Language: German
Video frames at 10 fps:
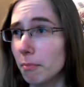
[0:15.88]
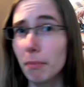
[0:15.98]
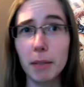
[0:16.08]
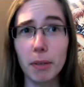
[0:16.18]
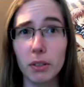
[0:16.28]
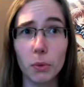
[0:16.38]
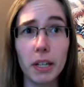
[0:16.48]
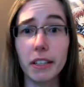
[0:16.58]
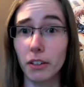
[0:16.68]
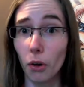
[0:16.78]
Mich
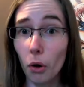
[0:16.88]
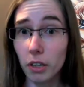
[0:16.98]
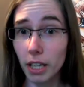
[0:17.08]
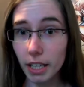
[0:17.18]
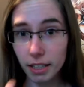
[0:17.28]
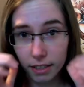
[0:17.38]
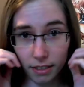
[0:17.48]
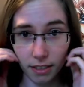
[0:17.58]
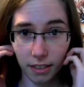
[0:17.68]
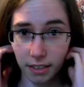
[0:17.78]
persönlich noch nicht,
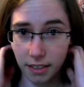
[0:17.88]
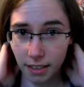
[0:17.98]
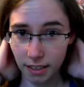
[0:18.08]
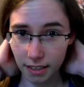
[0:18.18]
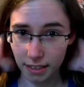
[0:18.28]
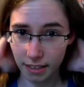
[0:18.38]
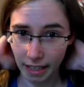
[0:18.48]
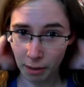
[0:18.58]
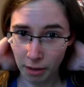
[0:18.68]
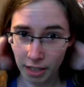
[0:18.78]

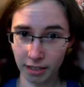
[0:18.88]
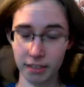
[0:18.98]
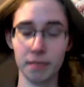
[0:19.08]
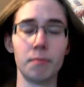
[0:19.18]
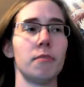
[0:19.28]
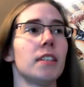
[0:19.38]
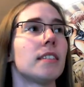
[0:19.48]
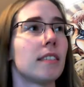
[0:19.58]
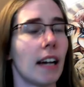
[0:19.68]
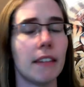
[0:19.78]
aber ähm, wird
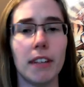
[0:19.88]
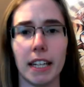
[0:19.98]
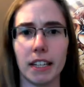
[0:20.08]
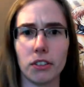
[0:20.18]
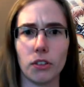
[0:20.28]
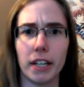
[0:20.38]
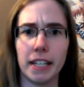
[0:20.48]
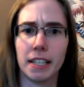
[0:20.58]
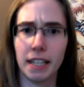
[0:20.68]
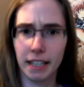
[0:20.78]
sich zeigen, wie lange das noch
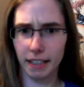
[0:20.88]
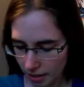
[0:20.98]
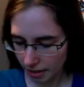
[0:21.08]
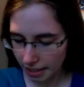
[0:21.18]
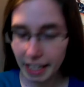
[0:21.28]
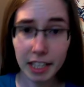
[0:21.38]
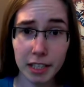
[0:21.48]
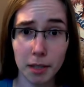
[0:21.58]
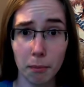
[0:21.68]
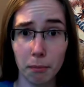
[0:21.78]
hält.
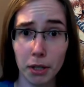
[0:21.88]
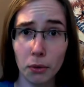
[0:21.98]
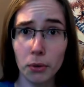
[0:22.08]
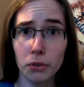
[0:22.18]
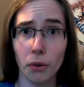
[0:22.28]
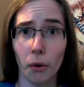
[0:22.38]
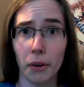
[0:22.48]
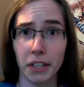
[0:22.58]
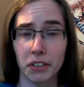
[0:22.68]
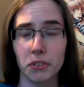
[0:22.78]
Ich begrüße
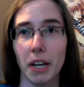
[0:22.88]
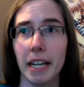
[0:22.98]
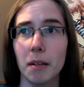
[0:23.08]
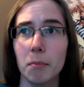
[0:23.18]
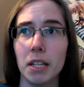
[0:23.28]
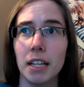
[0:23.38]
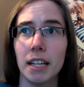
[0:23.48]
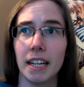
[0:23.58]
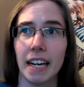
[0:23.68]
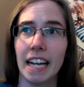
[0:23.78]
euch zu einem
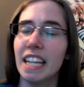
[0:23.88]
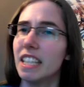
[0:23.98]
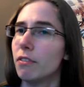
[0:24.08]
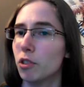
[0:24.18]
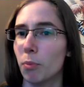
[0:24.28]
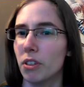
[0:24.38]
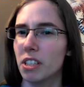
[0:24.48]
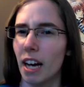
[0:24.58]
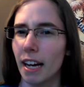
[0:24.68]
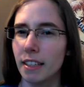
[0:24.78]
relativ
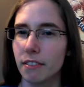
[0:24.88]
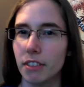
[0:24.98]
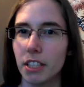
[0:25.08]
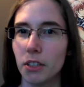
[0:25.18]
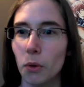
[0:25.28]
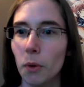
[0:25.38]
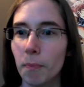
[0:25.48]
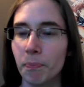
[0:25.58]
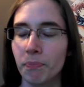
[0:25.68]
spontanen Video.